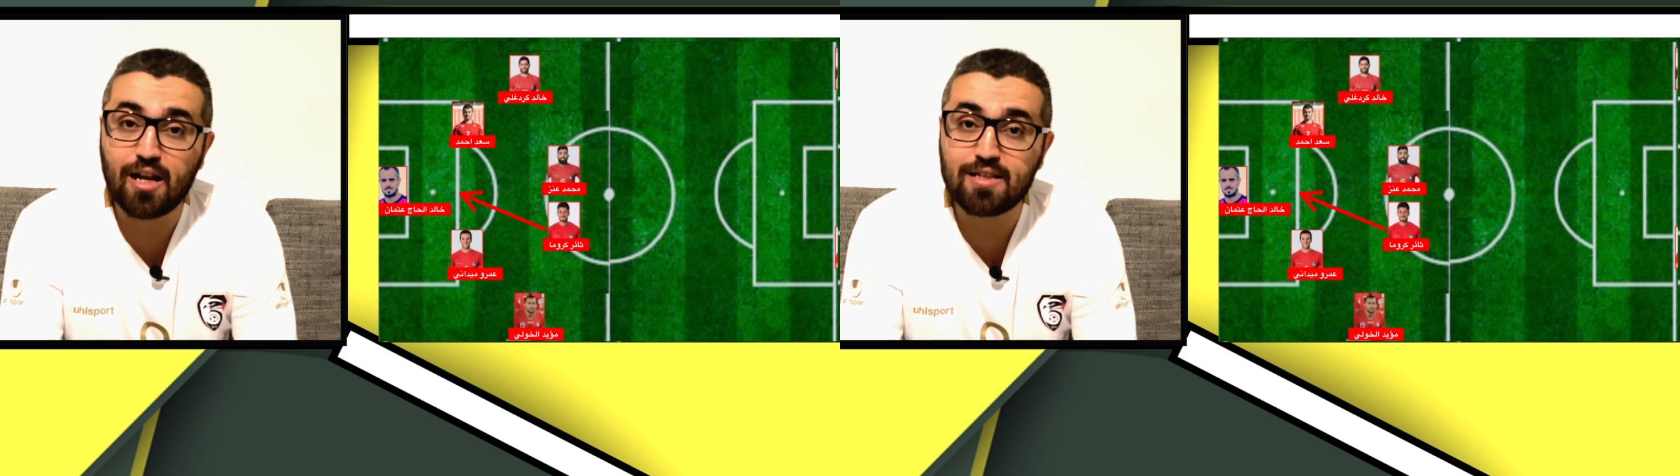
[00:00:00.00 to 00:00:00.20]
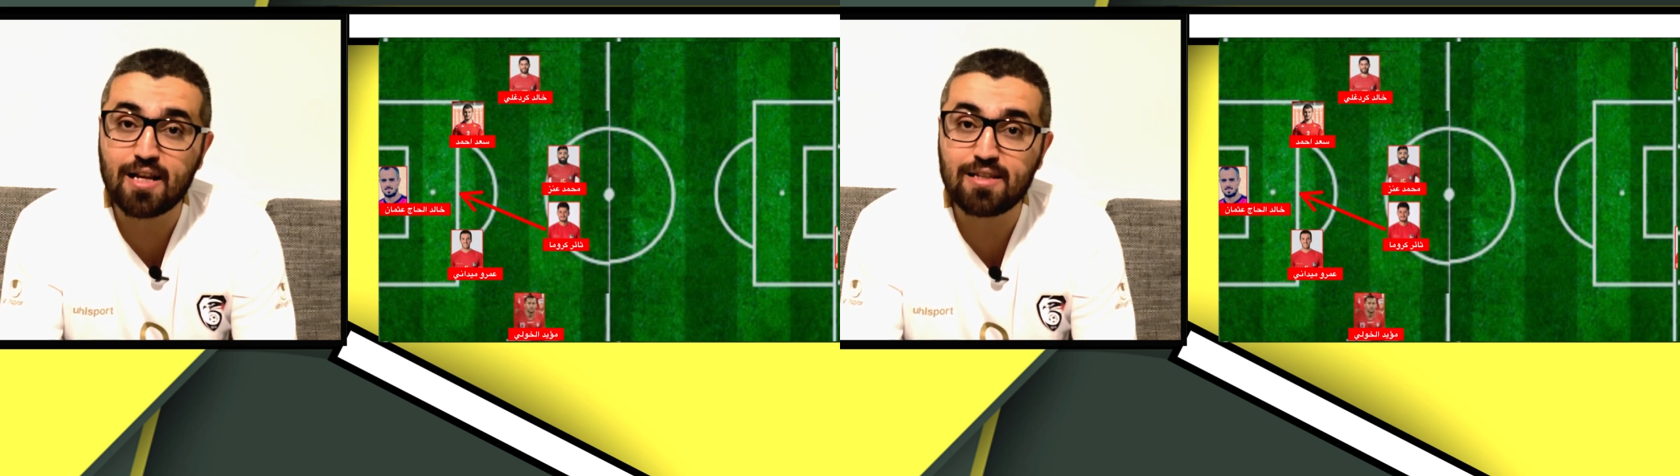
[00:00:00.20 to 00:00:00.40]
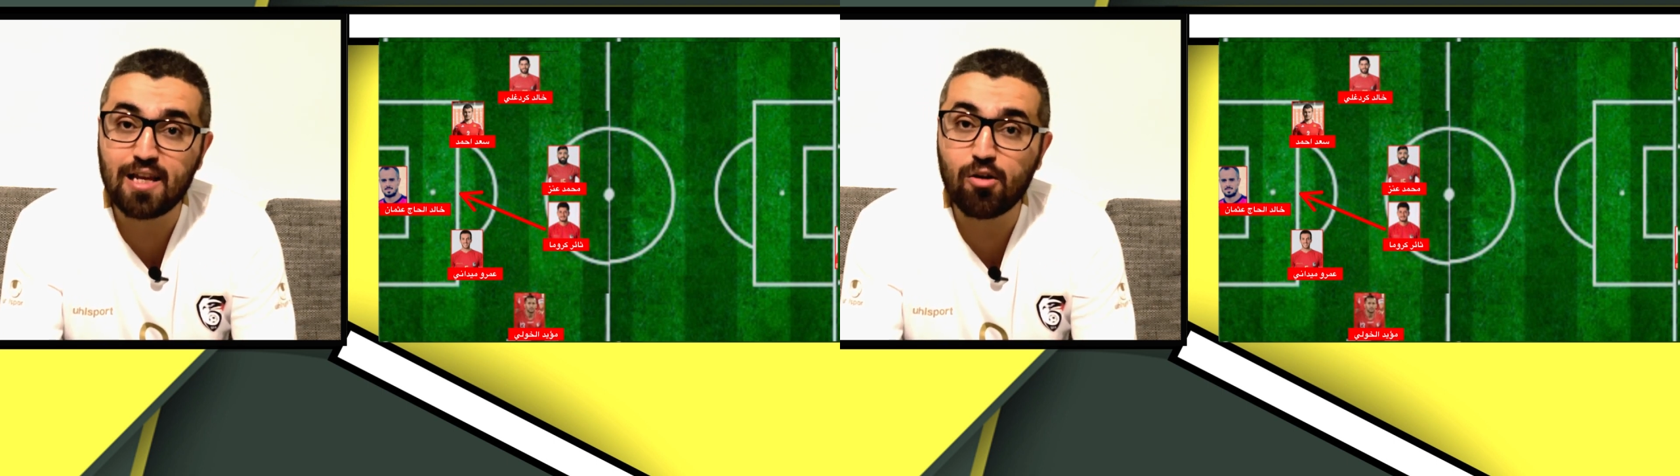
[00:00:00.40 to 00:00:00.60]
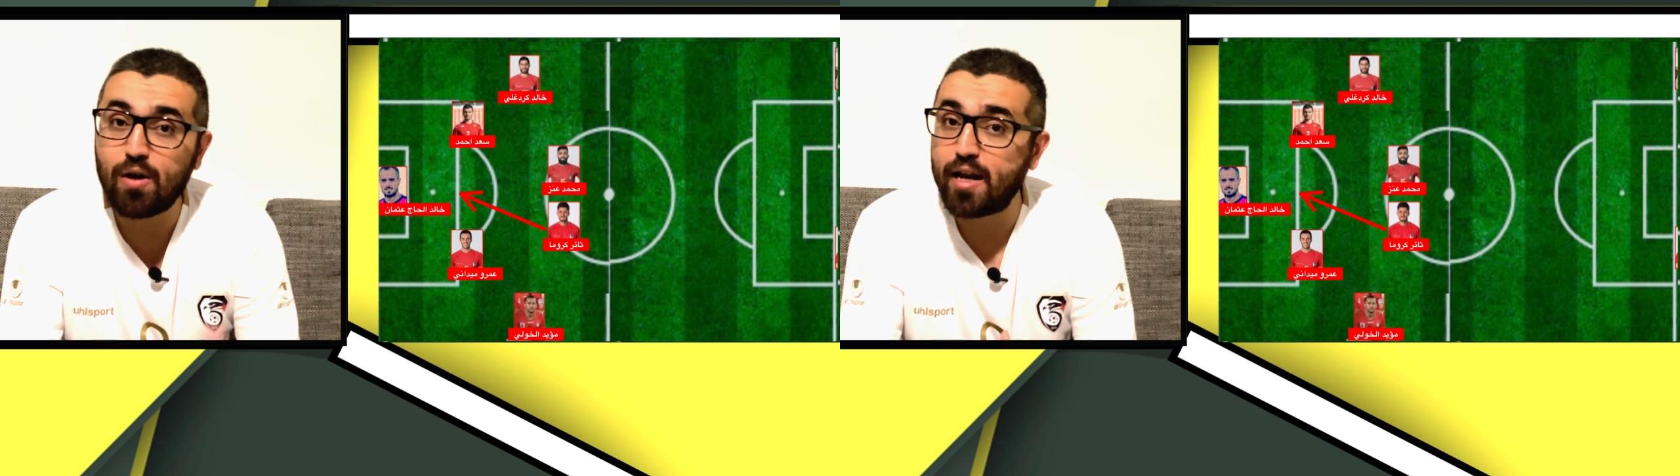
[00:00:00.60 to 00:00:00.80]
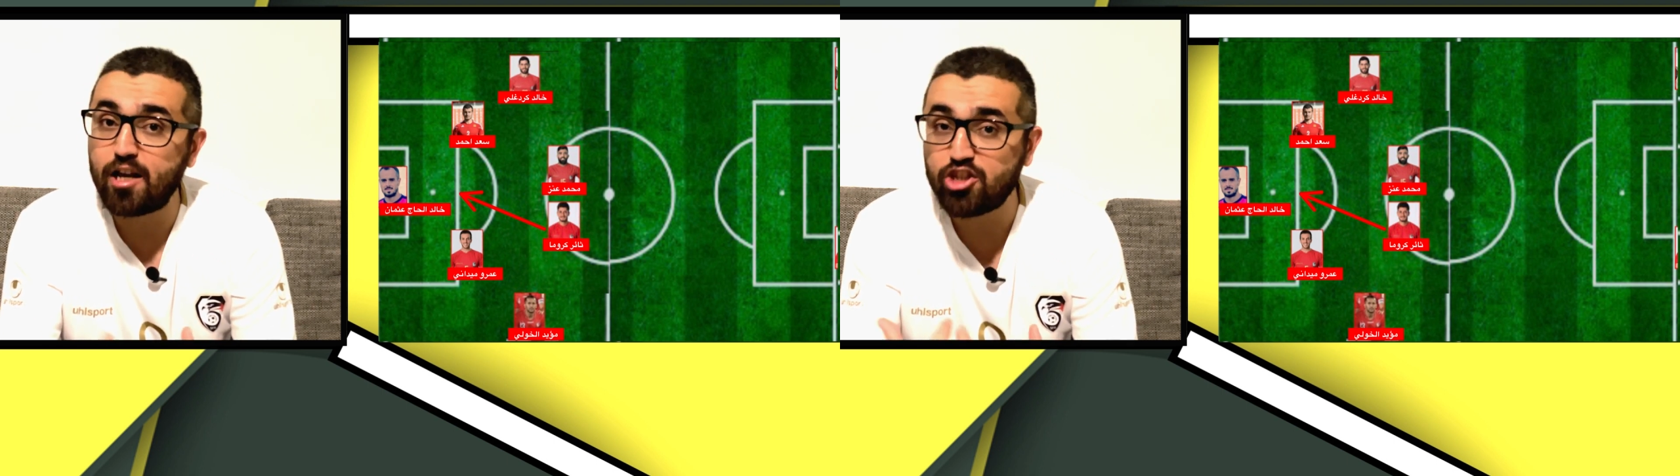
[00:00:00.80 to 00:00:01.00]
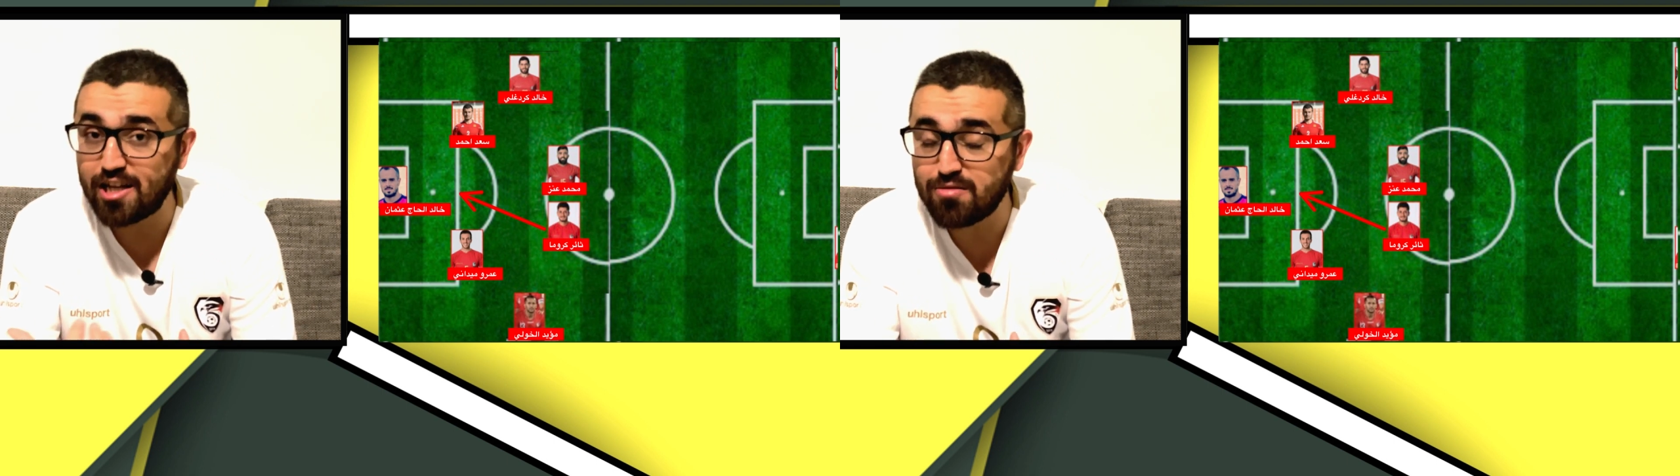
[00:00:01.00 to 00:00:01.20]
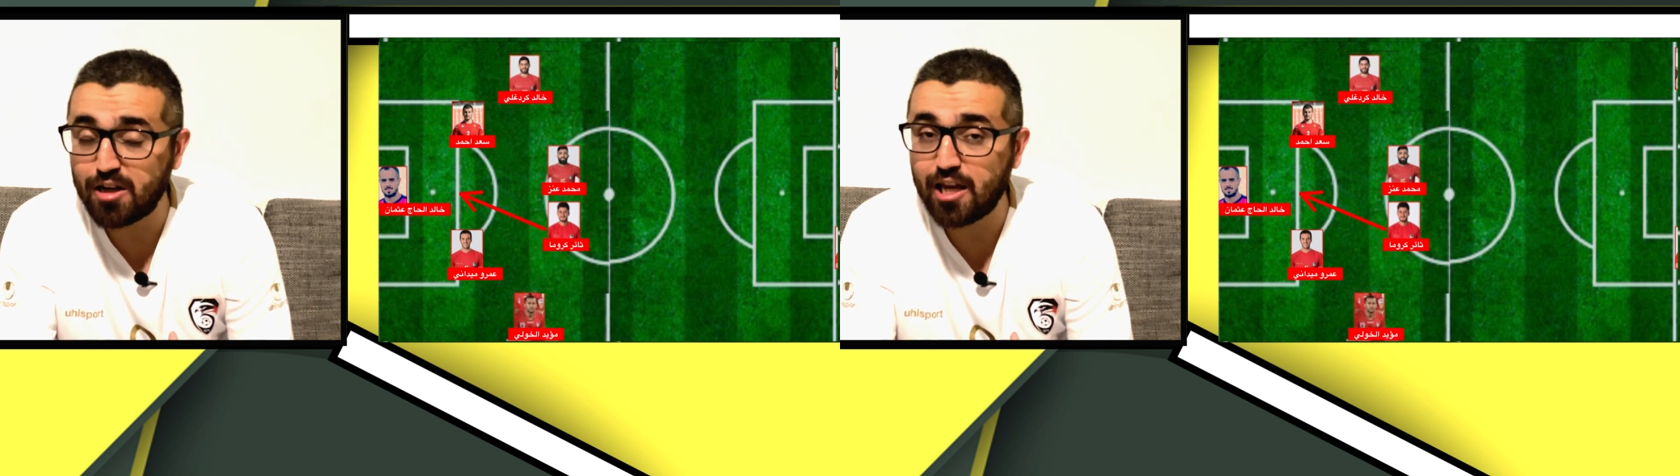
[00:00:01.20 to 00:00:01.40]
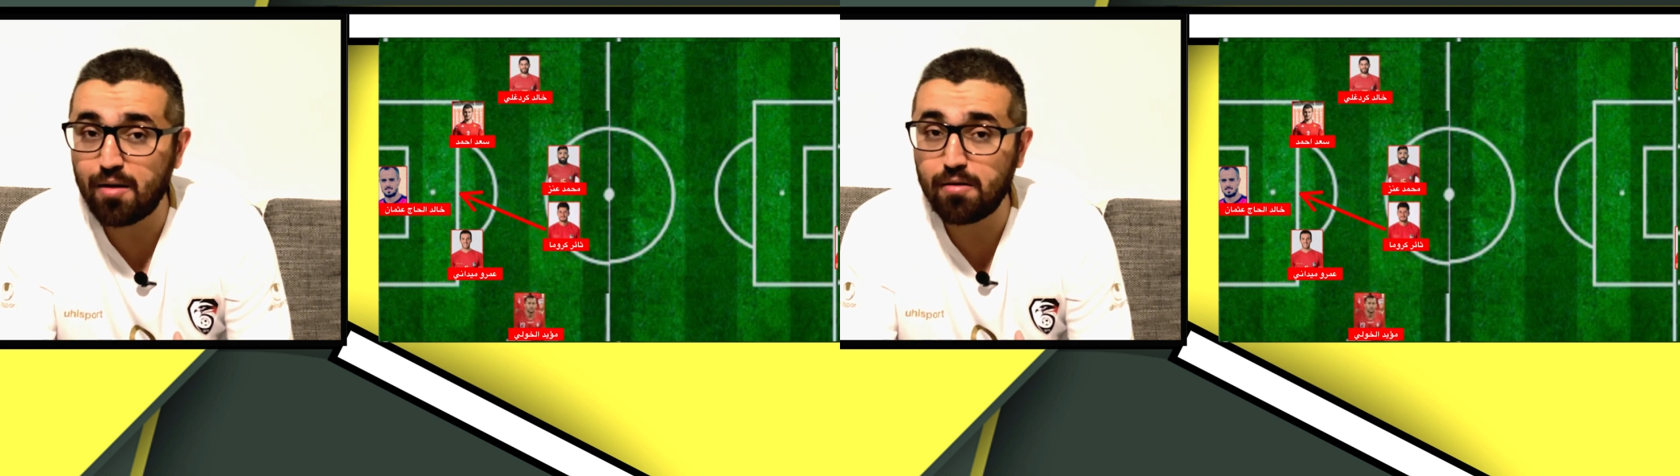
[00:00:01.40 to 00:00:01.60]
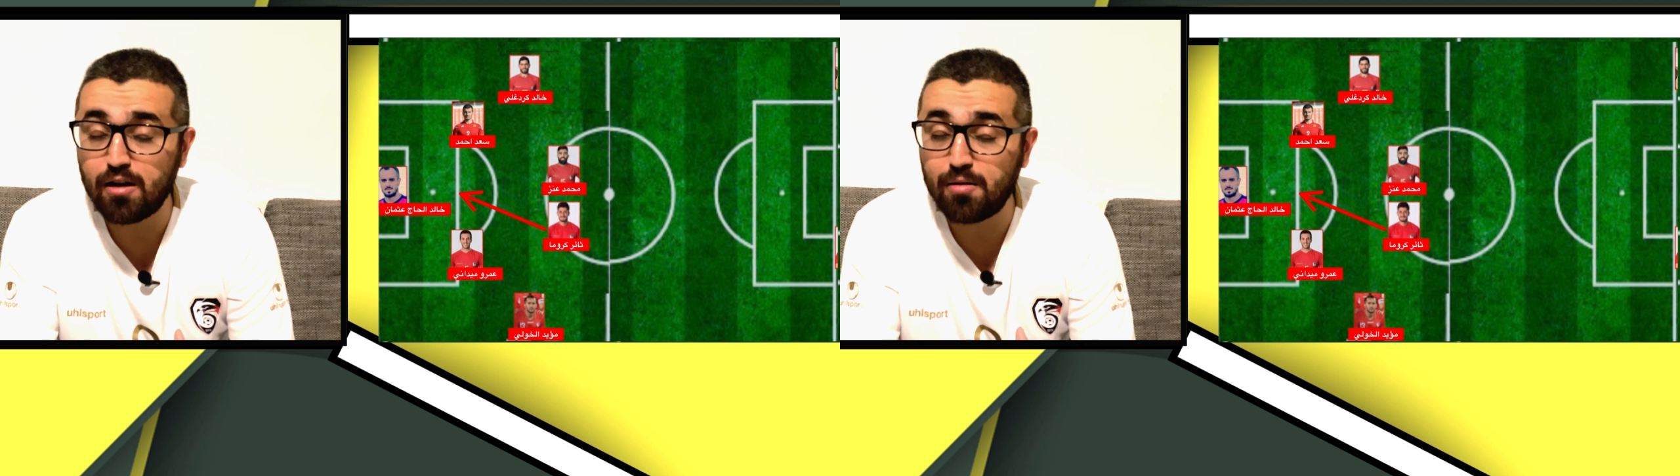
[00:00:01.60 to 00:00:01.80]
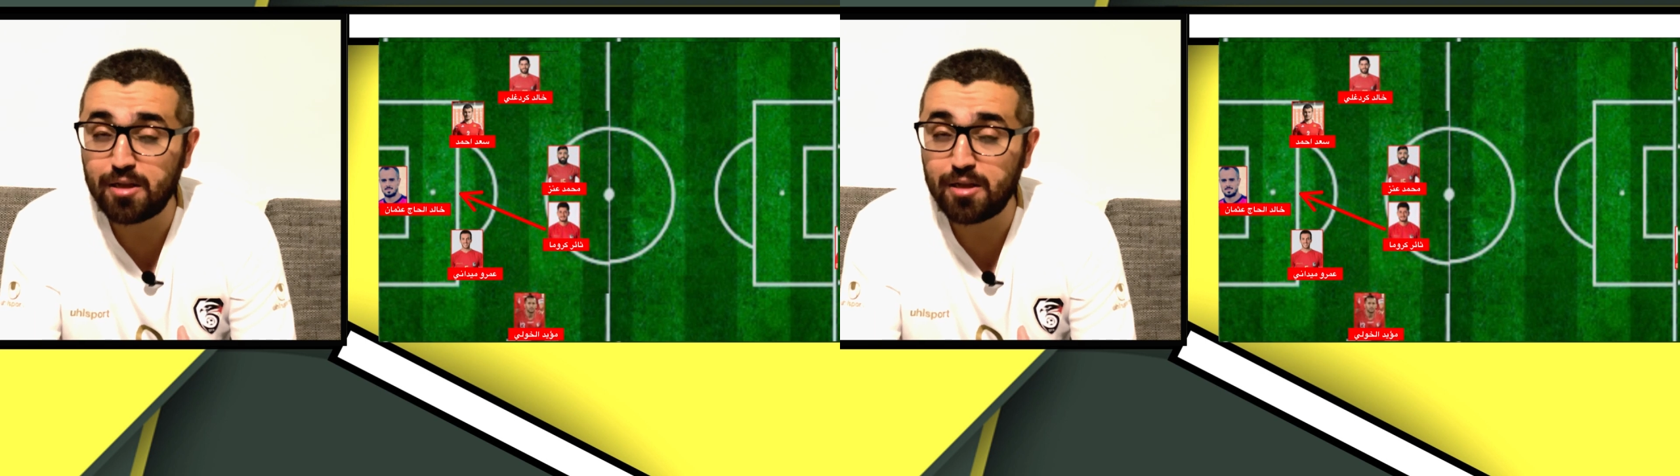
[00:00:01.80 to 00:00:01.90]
الاساسيه وكان اجهز من آه،